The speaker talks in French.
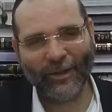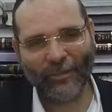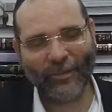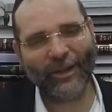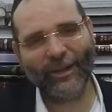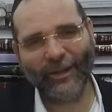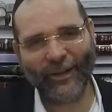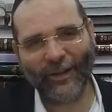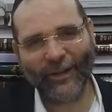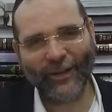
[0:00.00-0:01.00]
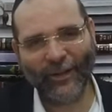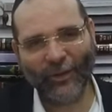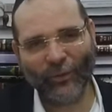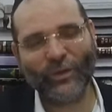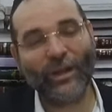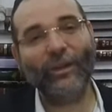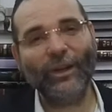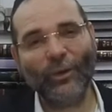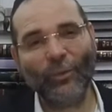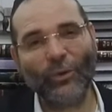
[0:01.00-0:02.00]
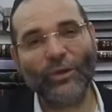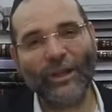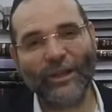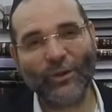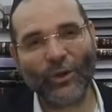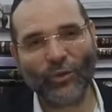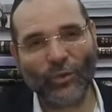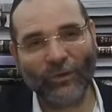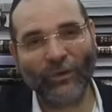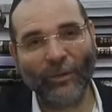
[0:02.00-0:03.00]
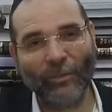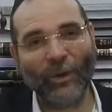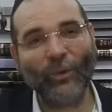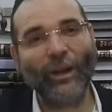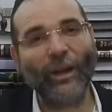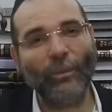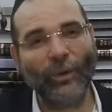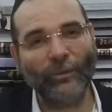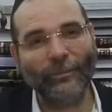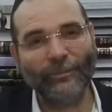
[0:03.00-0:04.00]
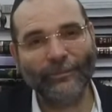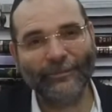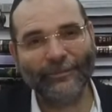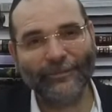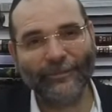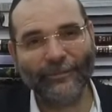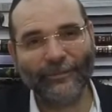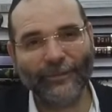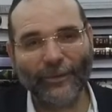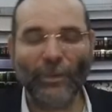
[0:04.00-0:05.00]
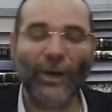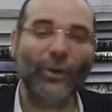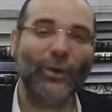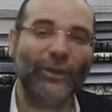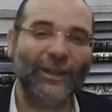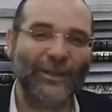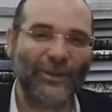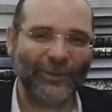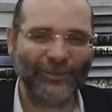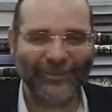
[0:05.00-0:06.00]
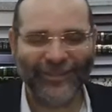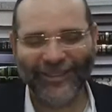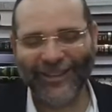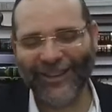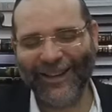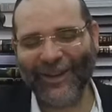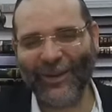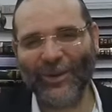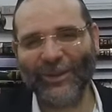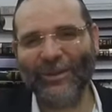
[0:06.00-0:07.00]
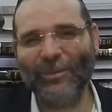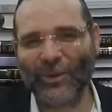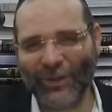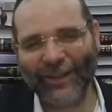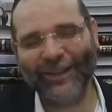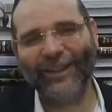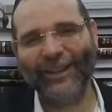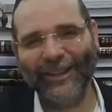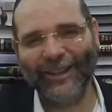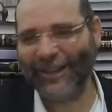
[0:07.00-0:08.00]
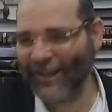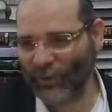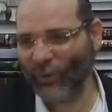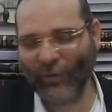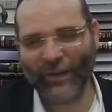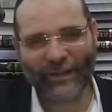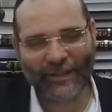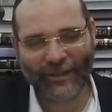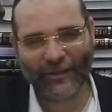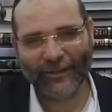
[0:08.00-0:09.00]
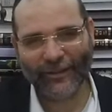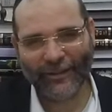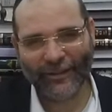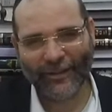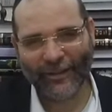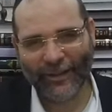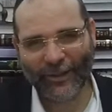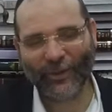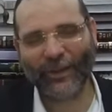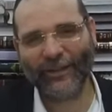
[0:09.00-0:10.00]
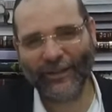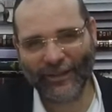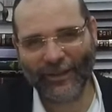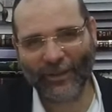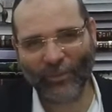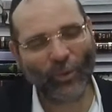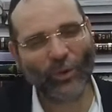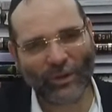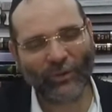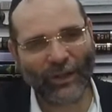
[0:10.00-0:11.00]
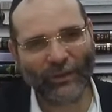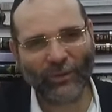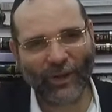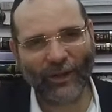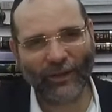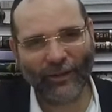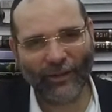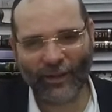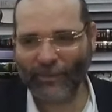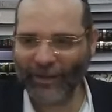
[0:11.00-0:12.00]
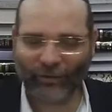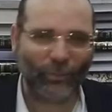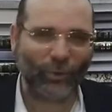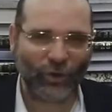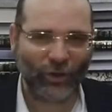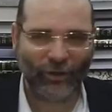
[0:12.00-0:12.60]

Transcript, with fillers: mais vous savez, qu'on pose une question à un juif, pourquoi il répond Par une autre question. Par une autre question. Alors ils lui ont dit, Moshe, qu'est-ce que tu fais ici Il leur a dit, pour recevoir la Torah. Il dit, mais attends Moshe,